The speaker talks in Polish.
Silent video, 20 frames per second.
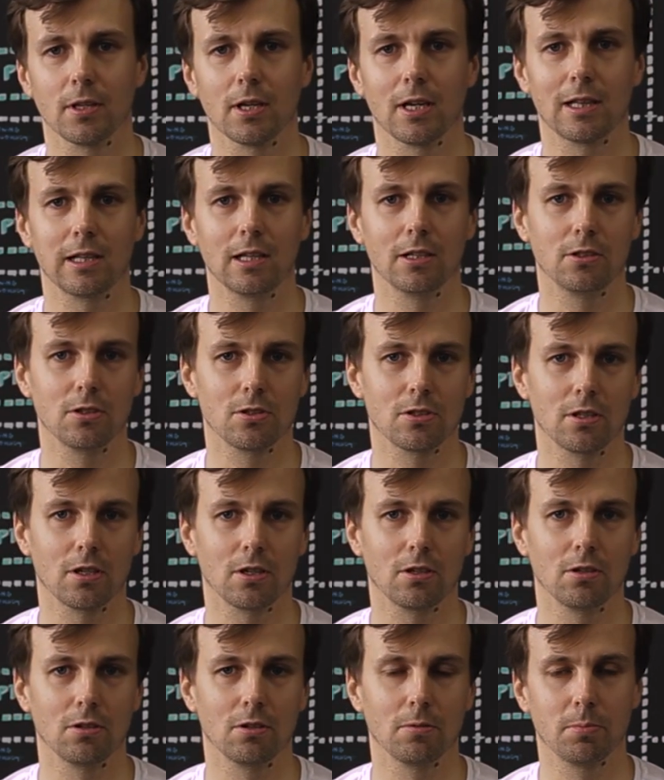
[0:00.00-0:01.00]

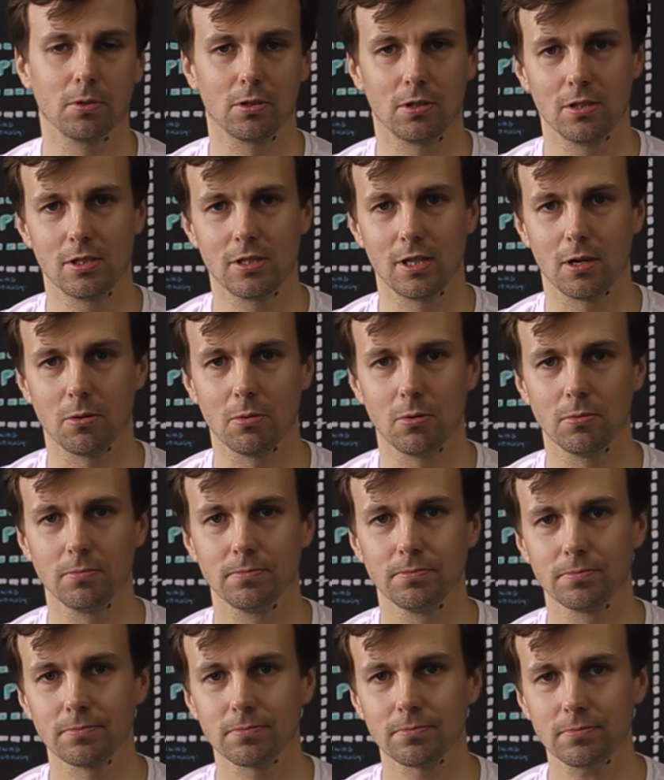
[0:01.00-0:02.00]
atletycznego potencjału
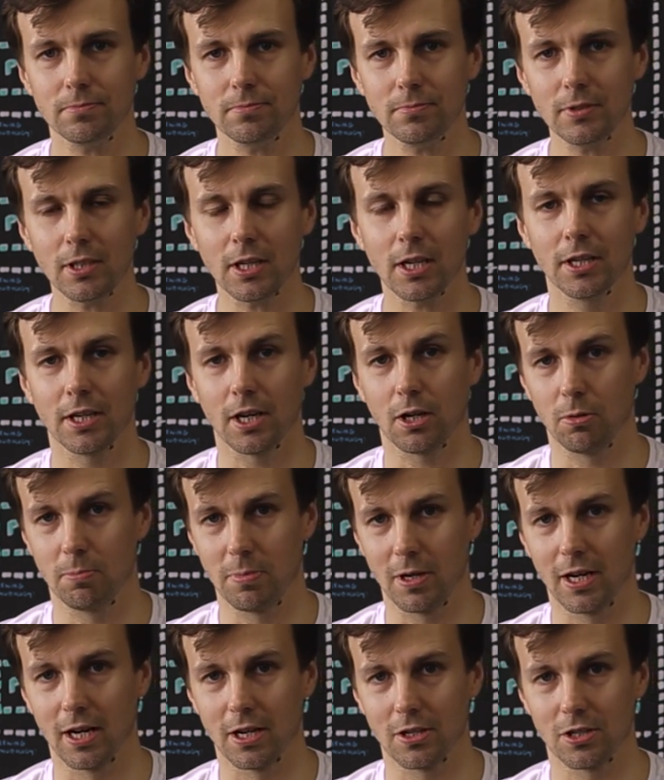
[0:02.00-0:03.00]
jako
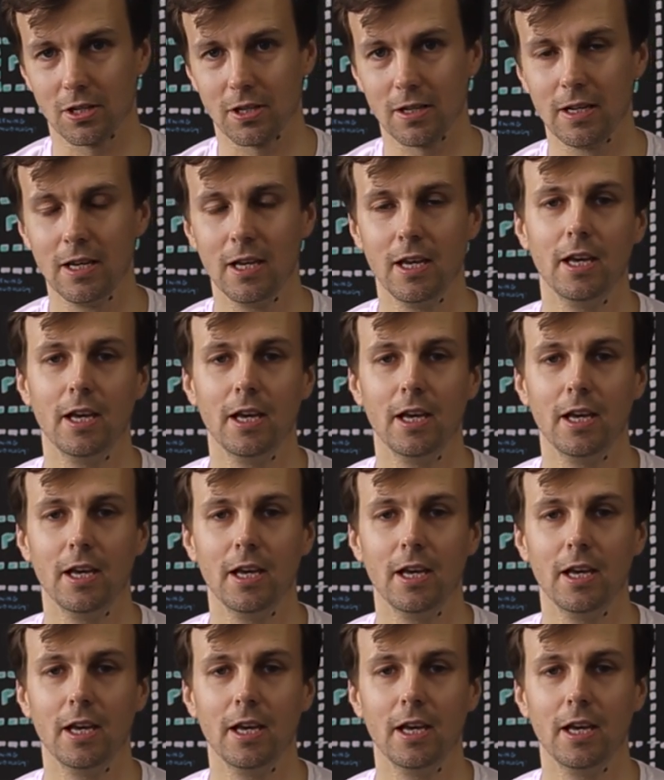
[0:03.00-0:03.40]
biegacze.